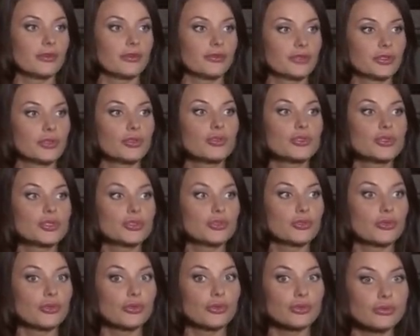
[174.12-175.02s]
в то,
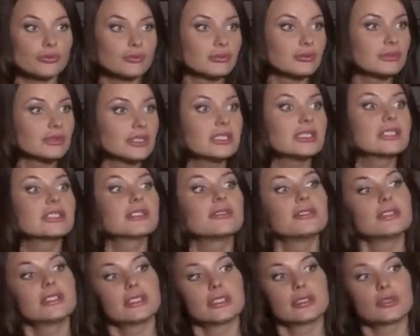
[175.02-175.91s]
что ты
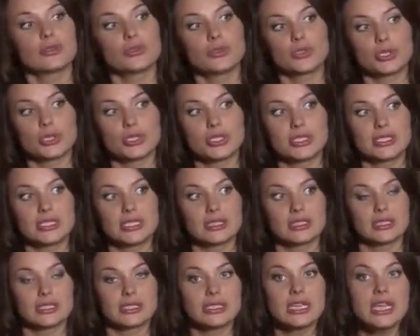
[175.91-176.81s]
действительно хочешь
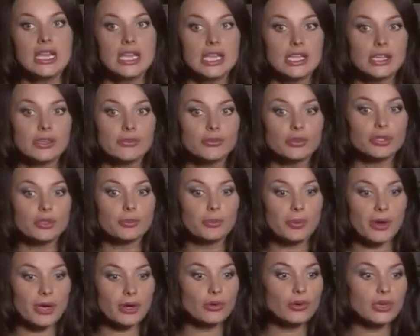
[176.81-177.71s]
сделать. И вот
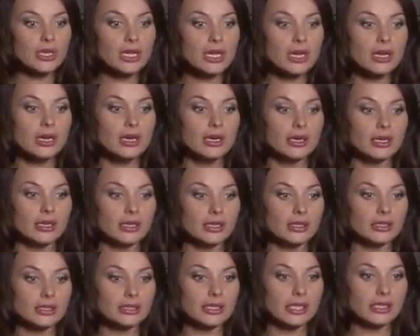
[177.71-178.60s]
порой
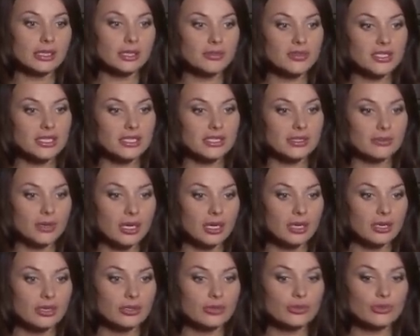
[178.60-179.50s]
таким детям
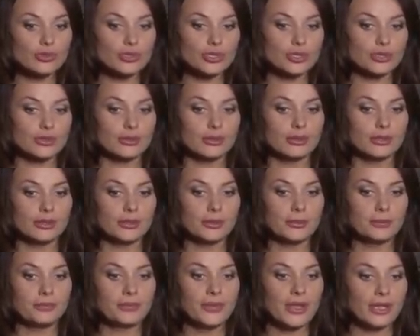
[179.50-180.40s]
нужен,
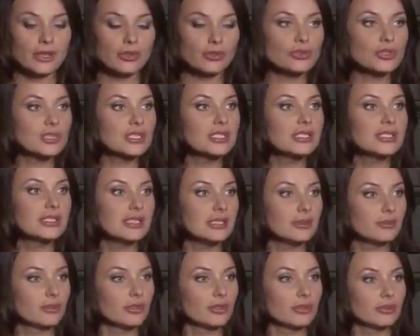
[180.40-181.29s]
нужен
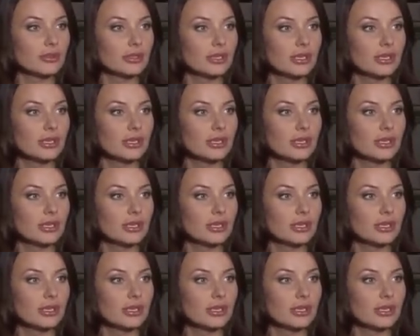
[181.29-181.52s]
стимул,